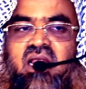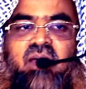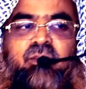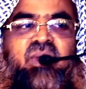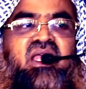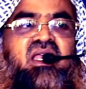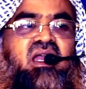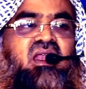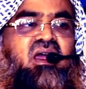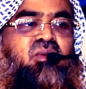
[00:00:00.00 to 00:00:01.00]
লাব্বাইক
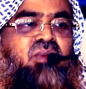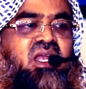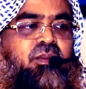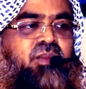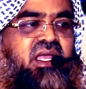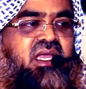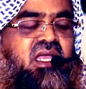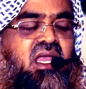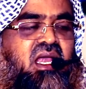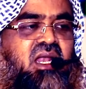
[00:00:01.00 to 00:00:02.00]
আল্লাহ লাব্বাইক
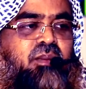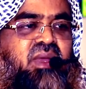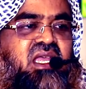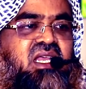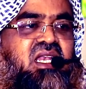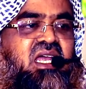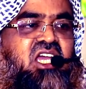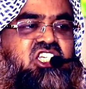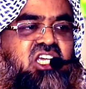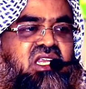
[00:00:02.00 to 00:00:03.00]
লাব্বাইক লা
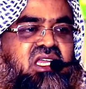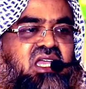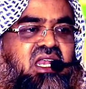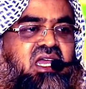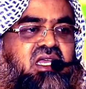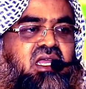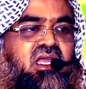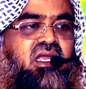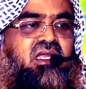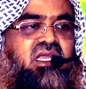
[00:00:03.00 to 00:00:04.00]
শরিক আলাক
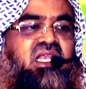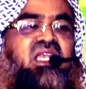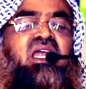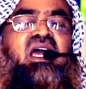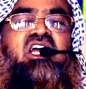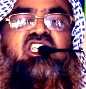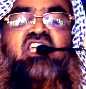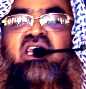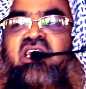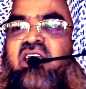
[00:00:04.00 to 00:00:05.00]
ইল্লা
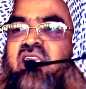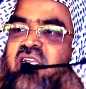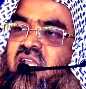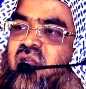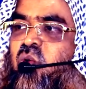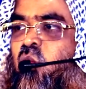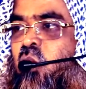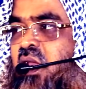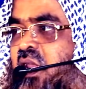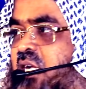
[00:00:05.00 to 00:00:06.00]
শারিকান
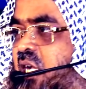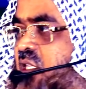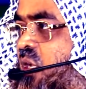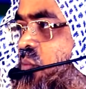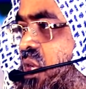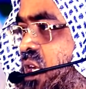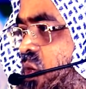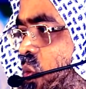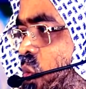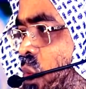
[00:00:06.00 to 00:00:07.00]
হুয়া লাকা
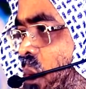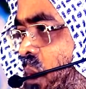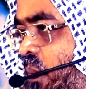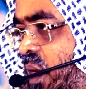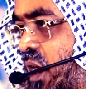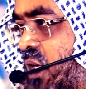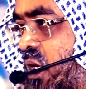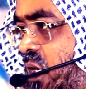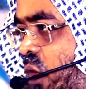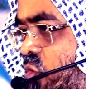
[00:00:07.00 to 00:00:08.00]
তামলিকহু ওয়া মামালাক
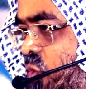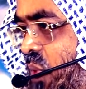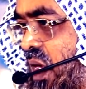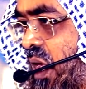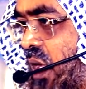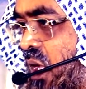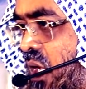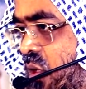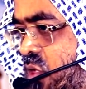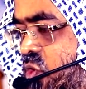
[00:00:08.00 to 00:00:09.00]
মালাক নাউযুবিল্লাহ
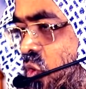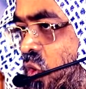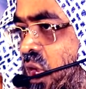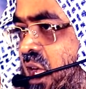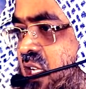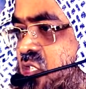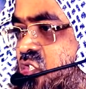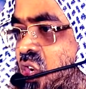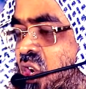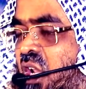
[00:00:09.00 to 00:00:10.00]
রাসূলুল্লাহ
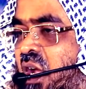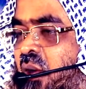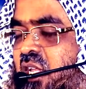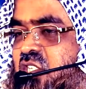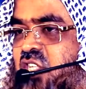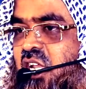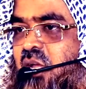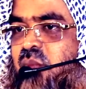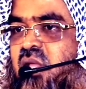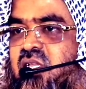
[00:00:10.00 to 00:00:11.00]
সাল্লাল্লাহু আলাইহি
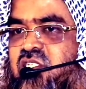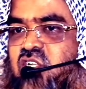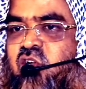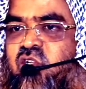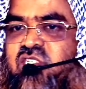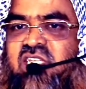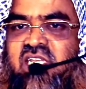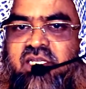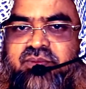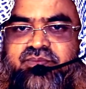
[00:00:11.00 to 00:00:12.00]
সাল্লাম যখন তিনি